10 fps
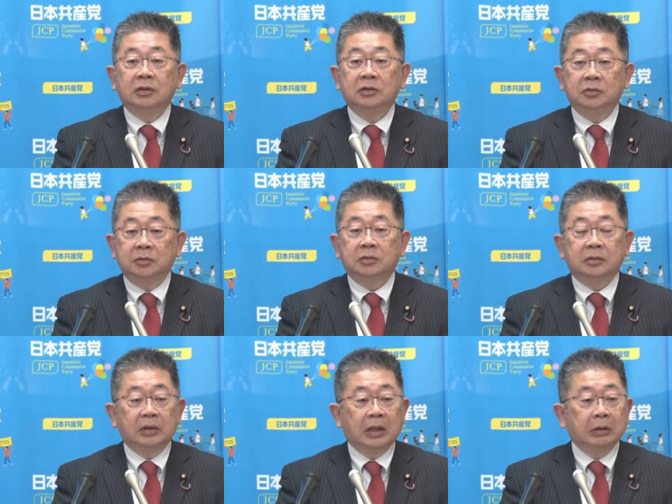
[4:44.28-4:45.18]
いう
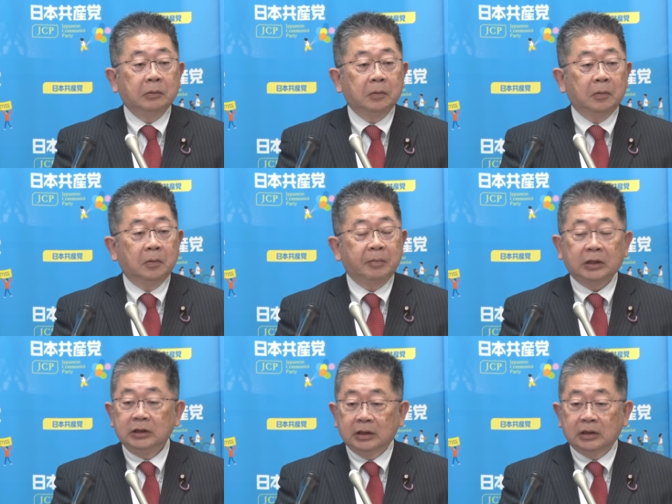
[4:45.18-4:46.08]
あの
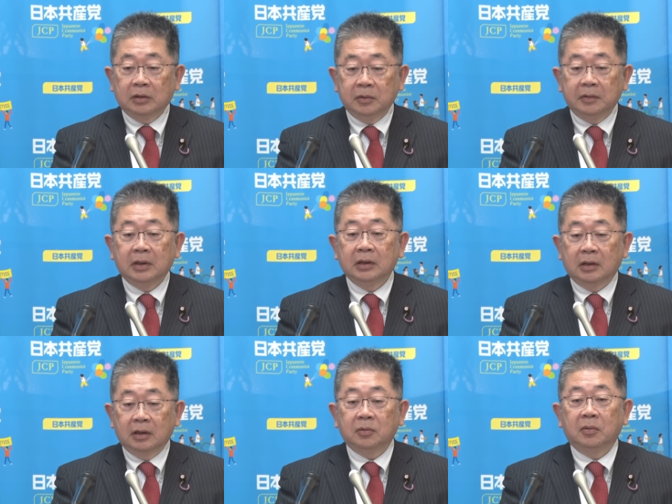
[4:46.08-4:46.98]
場になったのではない
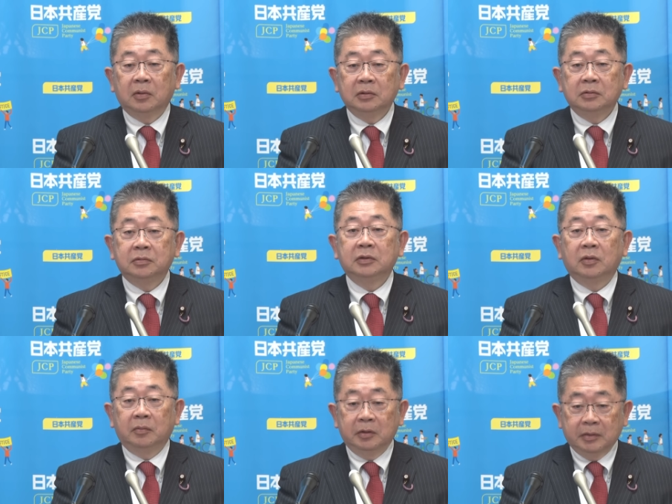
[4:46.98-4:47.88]
かなというふう
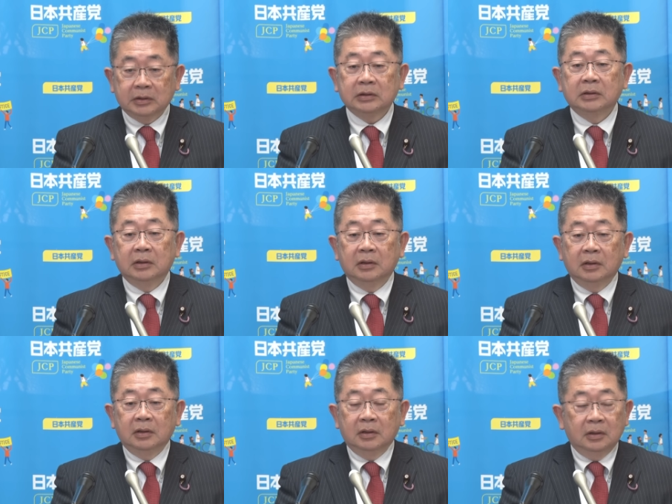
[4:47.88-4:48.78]
に思います。
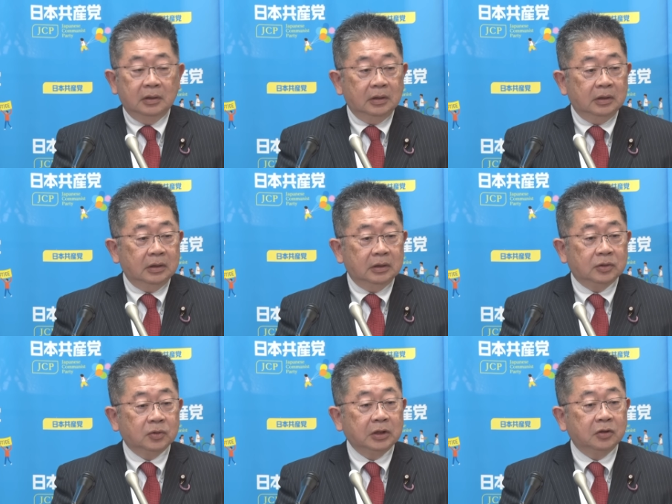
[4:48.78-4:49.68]
えー、
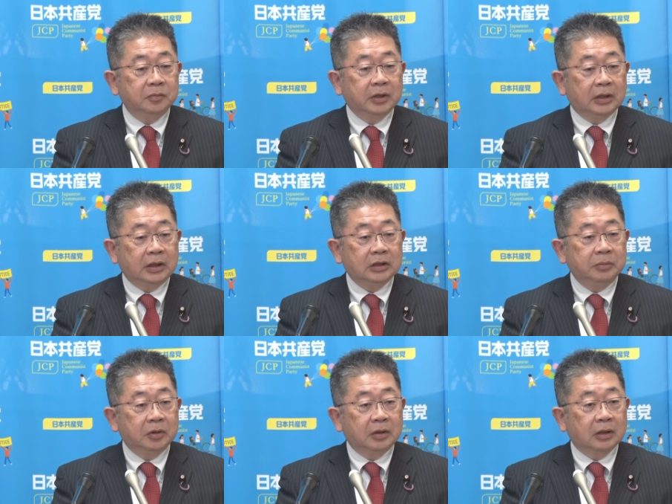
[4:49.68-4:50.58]
総選挙に向けて
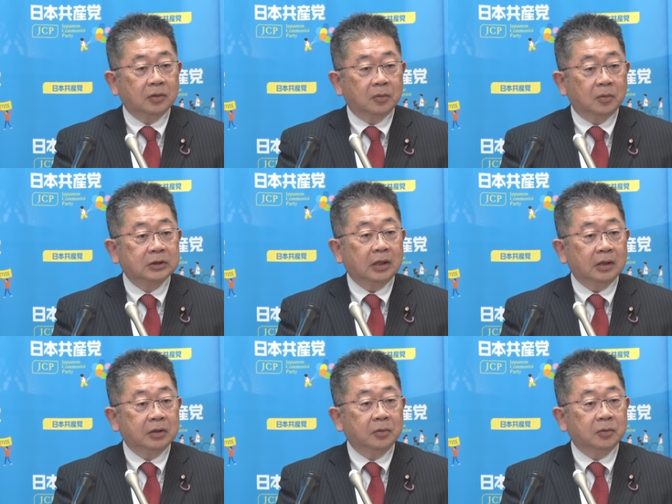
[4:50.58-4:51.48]
市民と野党のさ
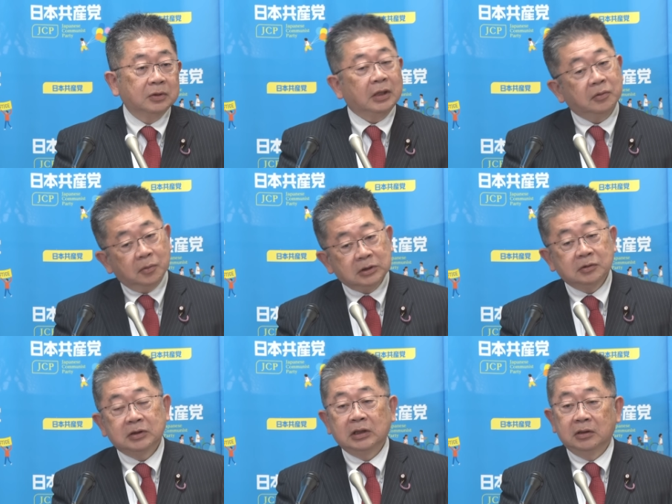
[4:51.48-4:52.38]
共闘を再構
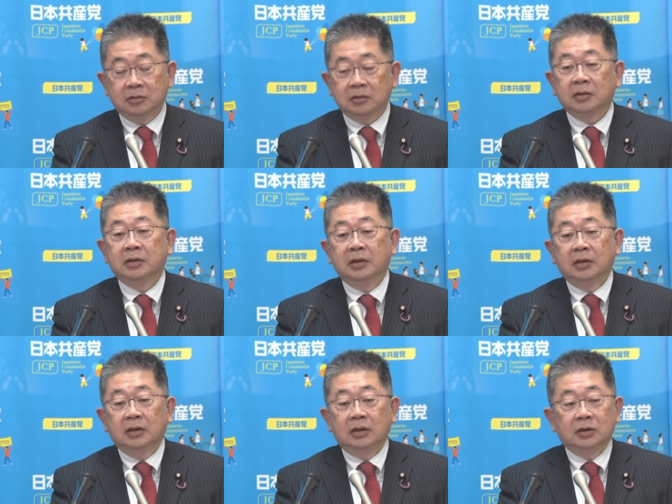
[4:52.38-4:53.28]
築していく
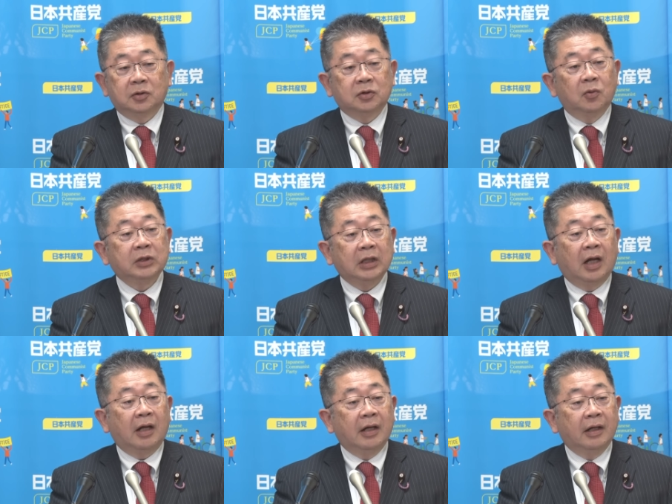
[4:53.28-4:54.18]
一つの大き
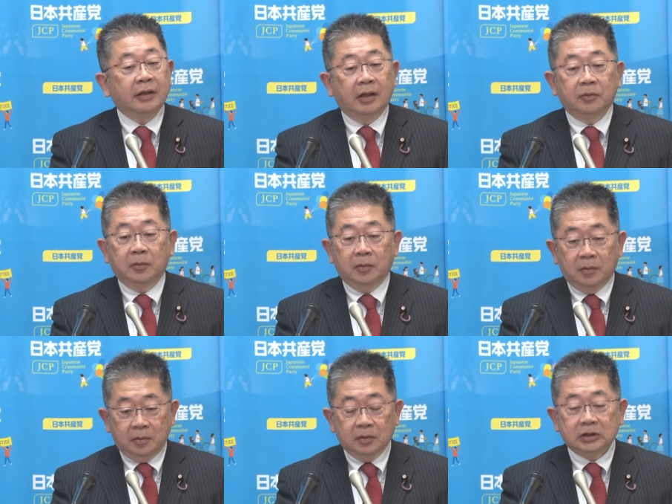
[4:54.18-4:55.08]
なあ
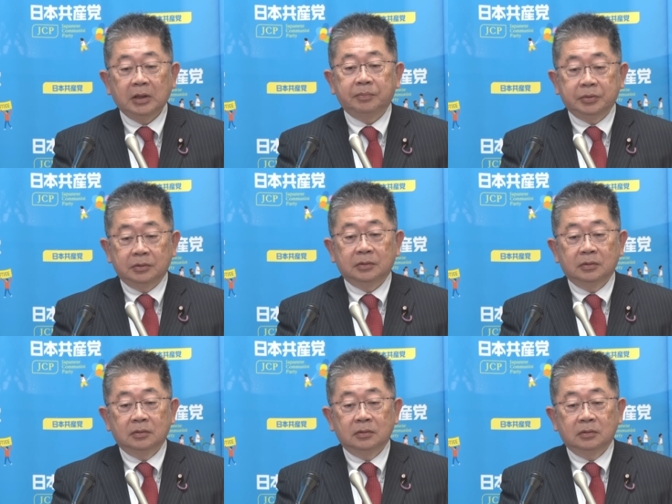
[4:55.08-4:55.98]
のステップ
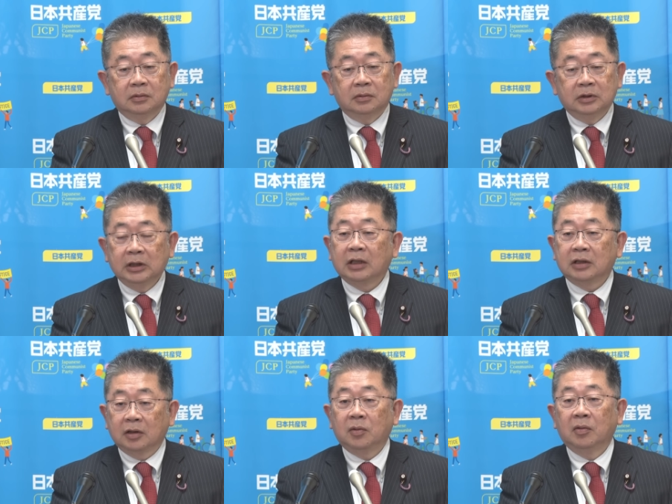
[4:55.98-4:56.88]
になっ
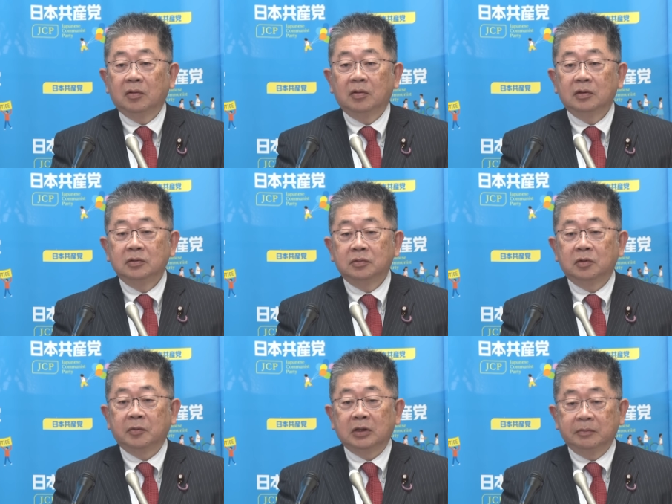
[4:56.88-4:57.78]
たというふう
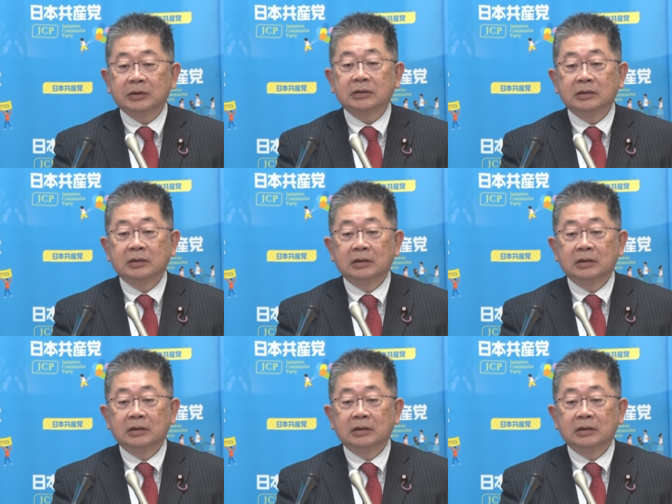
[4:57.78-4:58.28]
に思っています。